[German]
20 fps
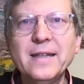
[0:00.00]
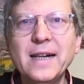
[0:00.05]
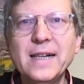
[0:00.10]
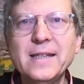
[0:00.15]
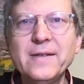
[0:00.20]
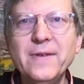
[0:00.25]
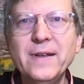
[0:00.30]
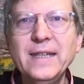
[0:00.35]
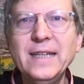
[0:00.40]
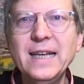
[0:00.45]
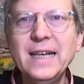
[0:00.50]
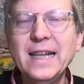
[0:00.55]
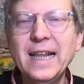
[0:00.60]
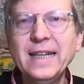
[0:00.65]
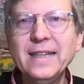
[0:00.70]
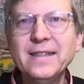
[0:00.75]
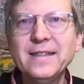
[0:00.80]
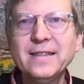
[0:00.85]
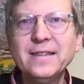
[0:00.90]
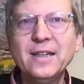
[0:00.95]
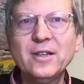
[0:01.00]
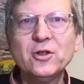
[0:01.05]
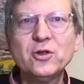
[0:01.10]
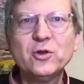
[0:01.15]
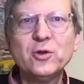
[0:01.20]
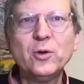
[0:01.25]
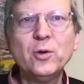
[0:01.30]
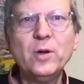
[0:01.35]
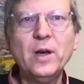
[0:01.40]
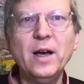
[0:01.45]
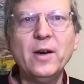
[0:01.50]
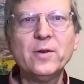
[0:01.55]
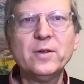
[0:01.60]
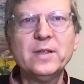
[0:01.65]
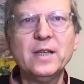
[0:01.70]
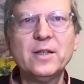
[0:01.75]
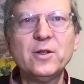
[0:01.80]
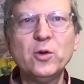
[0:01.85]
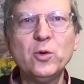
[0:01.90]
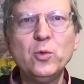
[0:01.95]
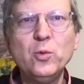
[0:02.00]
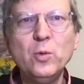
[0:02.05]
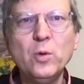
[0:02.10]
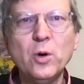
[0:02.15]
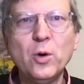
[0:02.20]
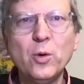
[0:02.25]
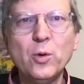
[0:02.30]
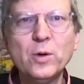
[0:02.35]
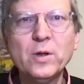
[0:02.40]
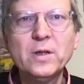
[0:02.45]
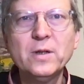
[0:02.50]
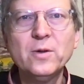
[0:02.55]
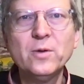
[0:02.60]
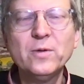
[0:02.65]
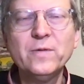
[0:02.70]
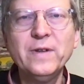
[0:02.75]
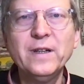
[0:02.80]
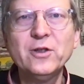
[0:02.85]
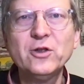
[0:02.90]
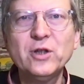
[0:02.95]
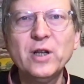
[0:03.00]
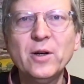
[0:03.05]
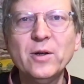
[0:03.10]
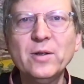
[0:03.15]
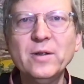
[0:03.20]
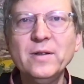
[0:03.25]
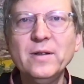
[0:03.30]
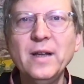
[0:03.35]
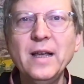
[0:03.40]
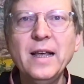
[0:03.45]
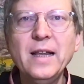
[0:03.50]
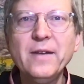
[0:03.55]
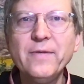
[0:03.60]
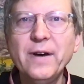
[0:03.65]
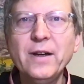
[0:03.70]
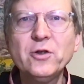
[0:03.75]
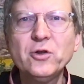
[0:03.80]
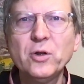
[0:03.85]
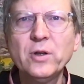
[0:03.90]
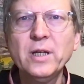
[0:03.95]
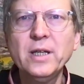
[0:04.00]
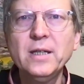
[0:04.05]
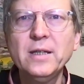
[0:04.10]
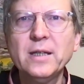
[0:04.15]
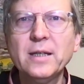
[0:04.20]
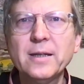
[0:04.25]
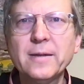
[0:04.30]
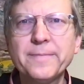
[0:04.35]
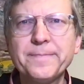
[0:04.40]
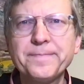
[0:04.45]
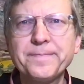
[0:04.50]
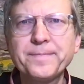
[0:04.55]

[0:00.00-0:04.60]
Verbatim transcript: als wir die glänzenden Stücke aus der Truhe holten und verstauten, waren schon richtig.